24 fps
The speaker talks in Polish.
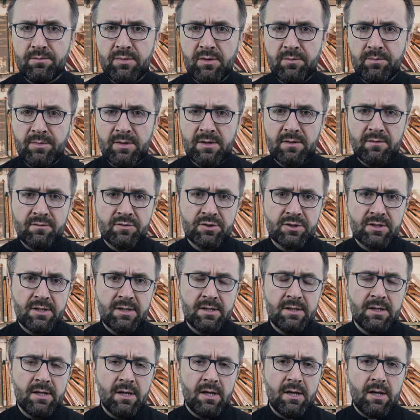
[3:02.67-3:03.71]
Po
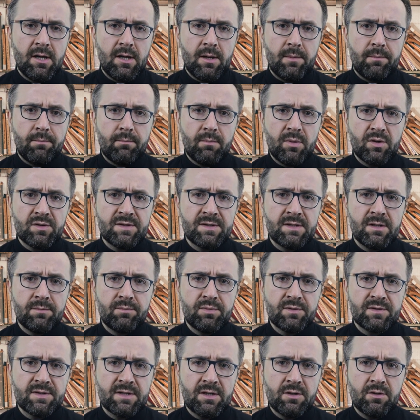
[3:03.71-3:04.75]
pierwsze, mocne
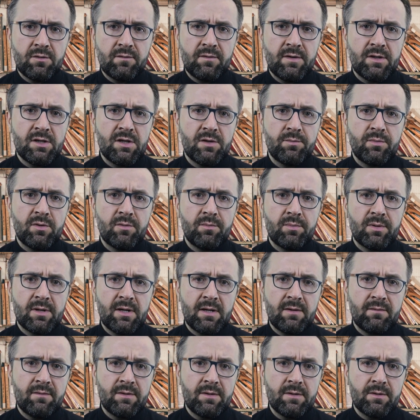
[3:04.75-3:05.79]
postanowienie
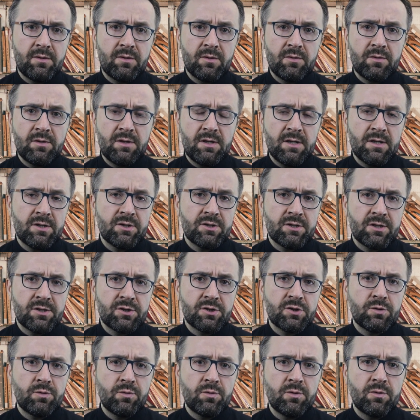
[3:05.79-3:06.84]
poprawy to nie
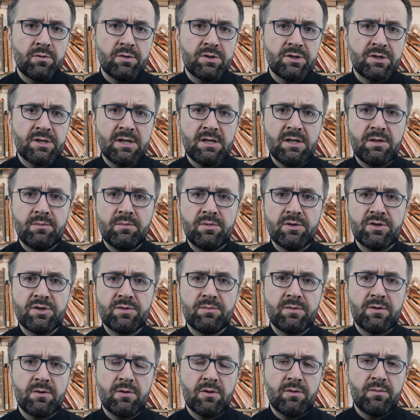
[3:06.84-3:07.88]
rzecz, którą
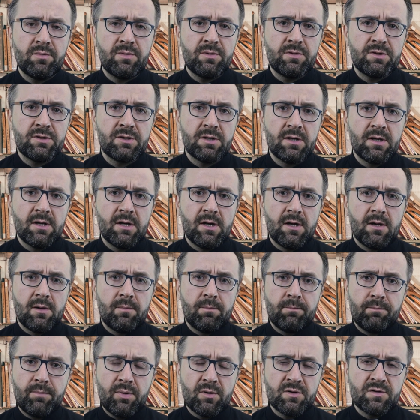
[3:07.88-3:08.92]
chcielibyśmy robić
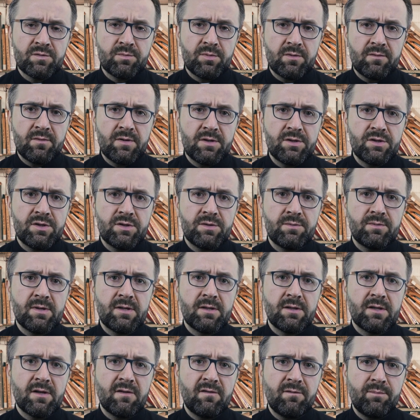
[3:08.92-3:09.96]
po spowiedzi
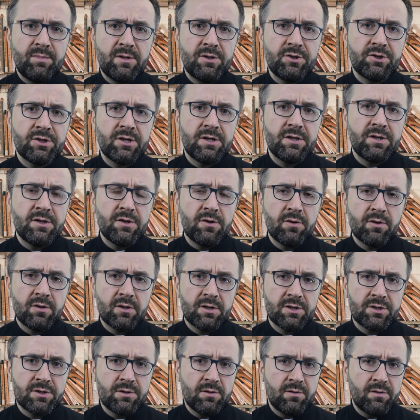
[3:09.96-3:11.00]
świętej w bliżej
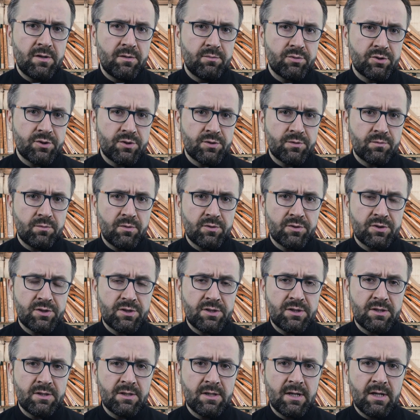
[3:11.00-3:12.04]
nieokreślonej
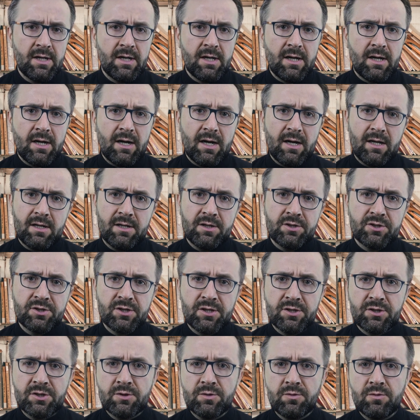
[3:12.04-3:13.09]
przyszłości, ale
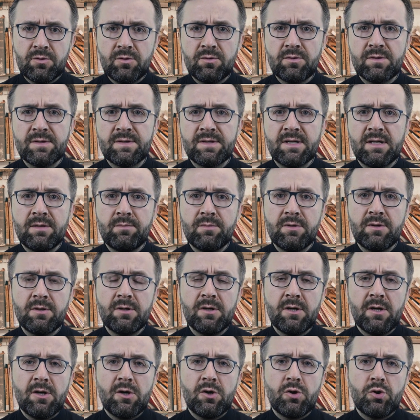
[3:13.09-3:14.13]
rzecz, którą chcemy
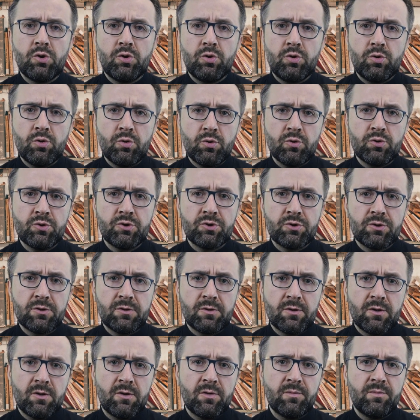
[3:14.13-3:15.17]
już
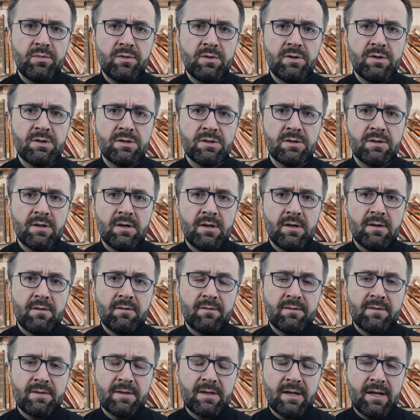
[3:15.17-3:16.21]
robić
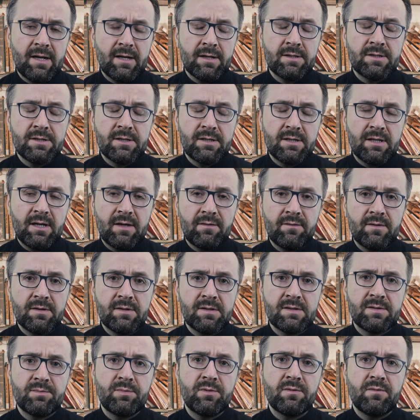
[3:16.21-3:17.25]
w trakcie nawet
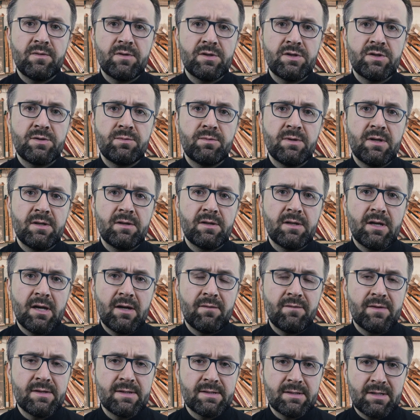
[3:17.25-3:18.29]
spowiedzi świętej, a
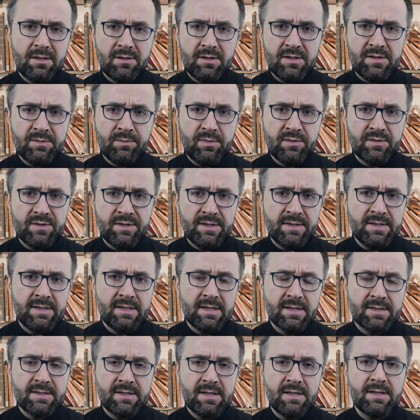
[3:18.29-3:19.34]
więc ta
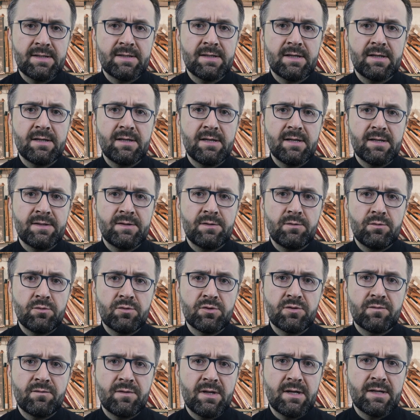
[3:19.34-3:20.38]
dyspozycja serca jest
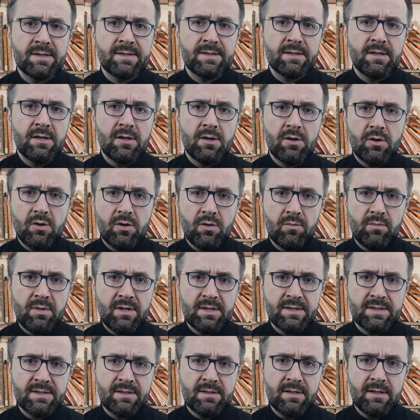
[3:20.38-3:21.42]
już w nas
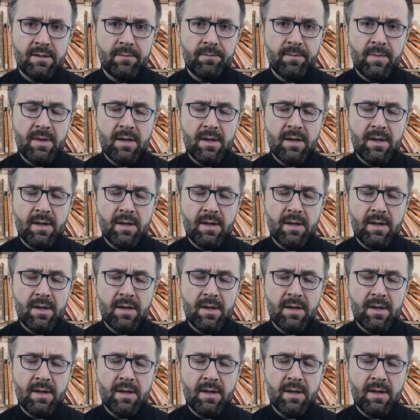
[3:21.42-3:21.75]
obecna.